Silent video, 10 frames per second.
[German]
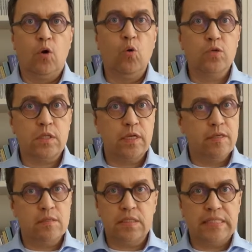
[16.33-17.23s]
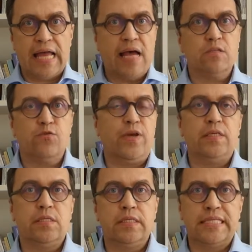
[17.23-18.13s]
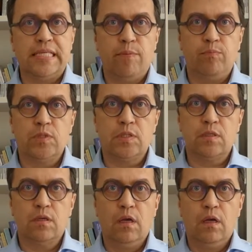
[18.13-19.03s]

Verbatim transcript: Ostern ist das Fest des Lebens.